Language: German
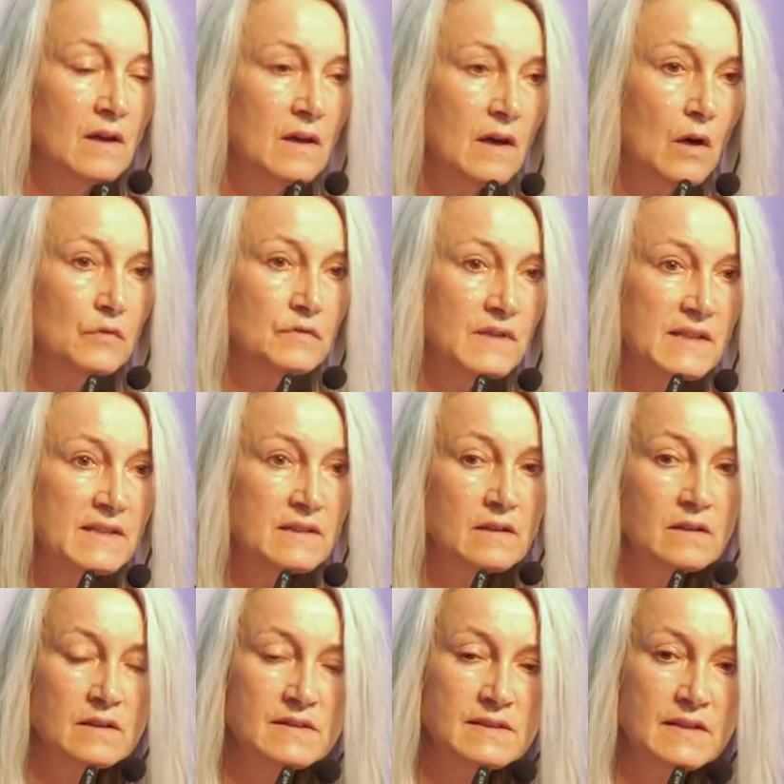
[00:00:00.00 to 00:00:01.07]
auf
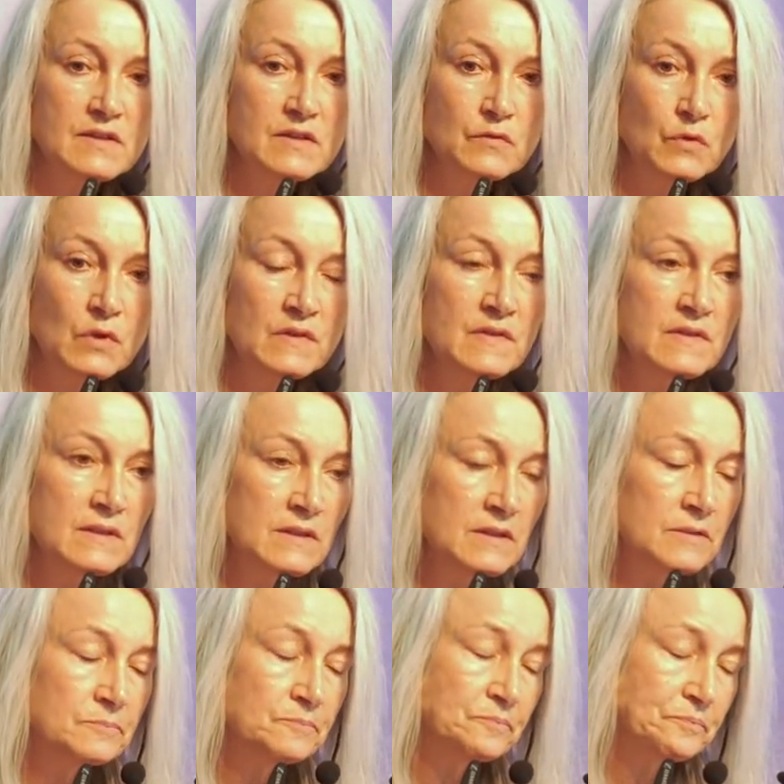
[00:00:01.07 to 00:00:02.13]
Dächer gesetzt worden
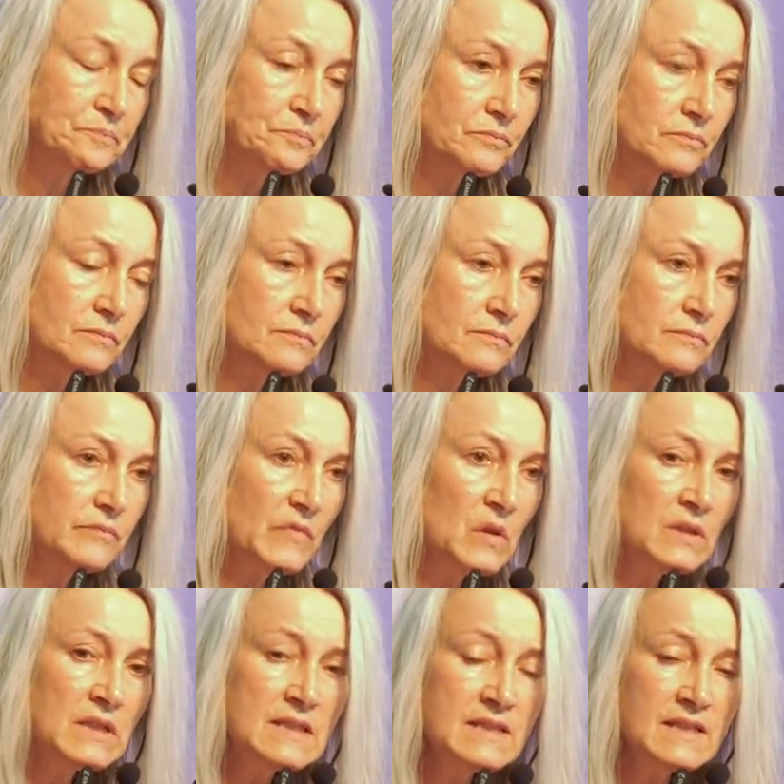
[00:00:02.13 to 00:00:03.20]
sind.
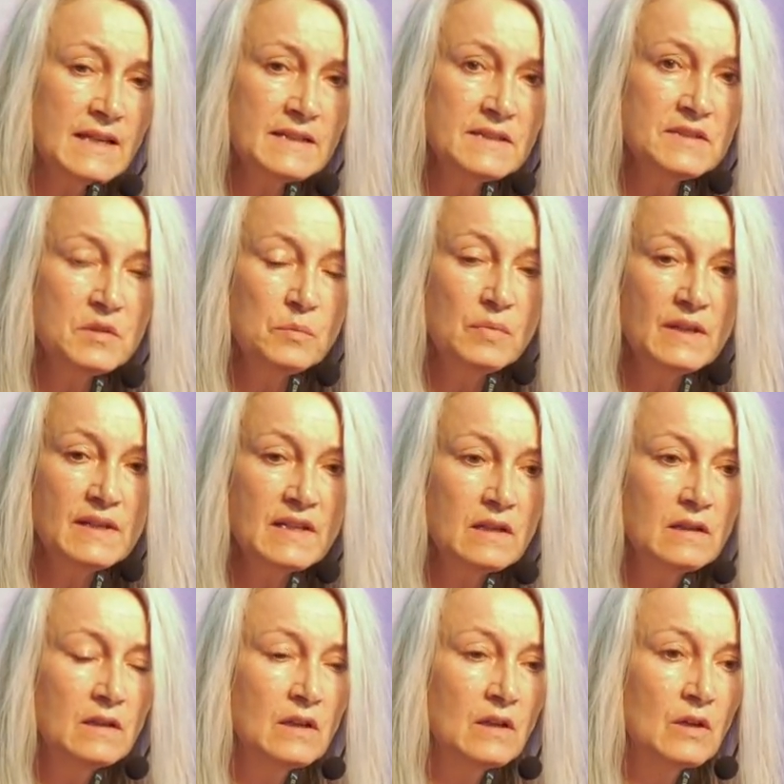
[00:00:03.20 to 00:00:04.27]
Und er zeigte die
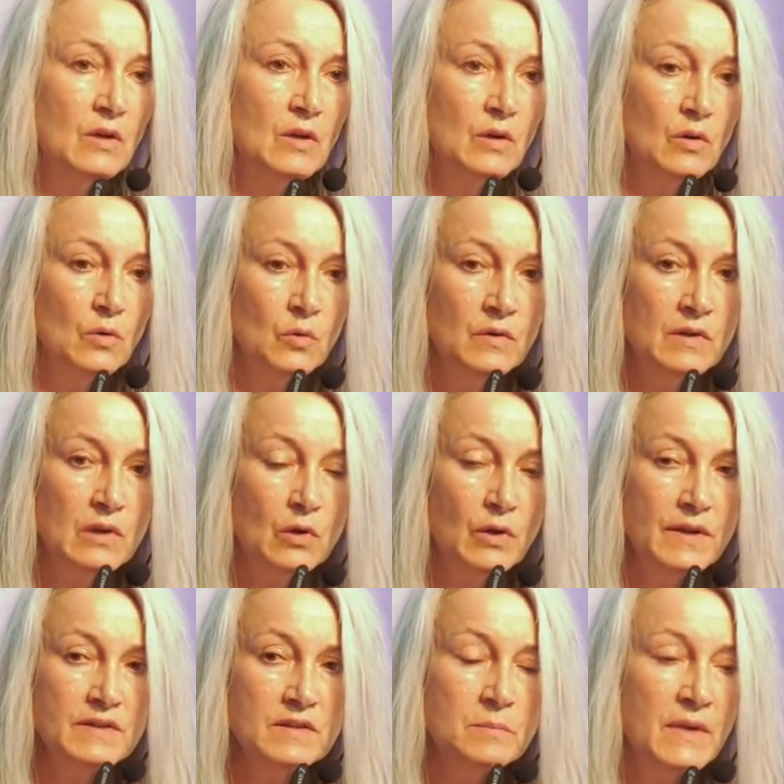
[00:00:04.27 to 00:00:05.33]
Bilder und
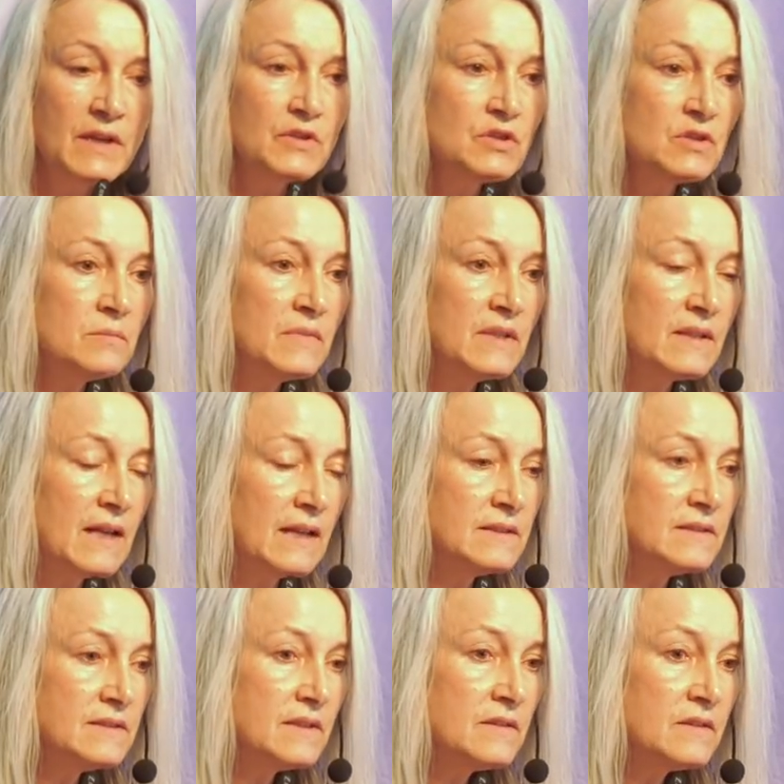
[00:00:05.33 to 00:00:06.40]
Leute, Menschen mit
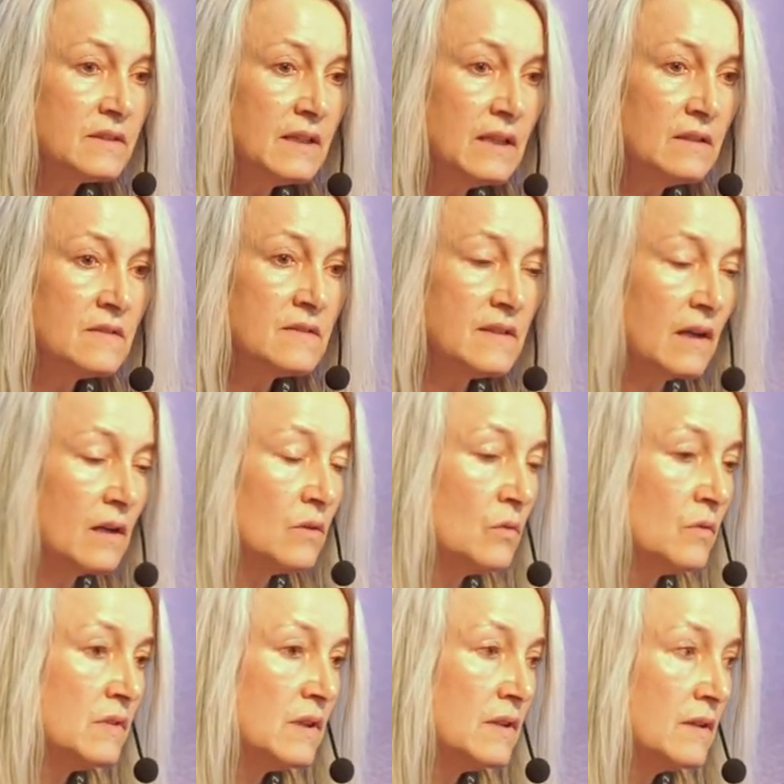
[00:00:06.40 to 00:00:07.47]
ganz dicken Tränensäcken
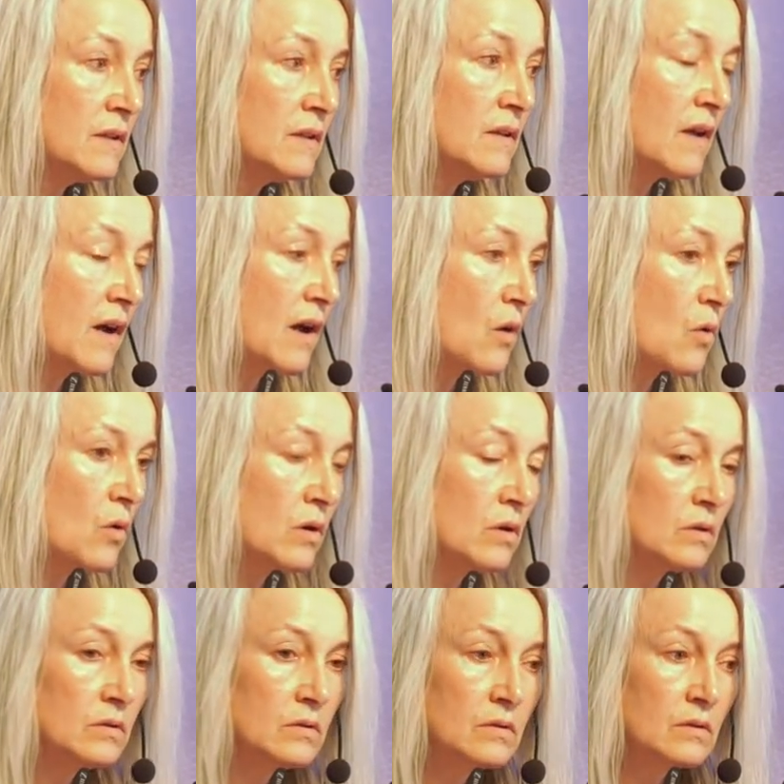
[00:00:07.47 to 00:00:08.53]
unter den Augen.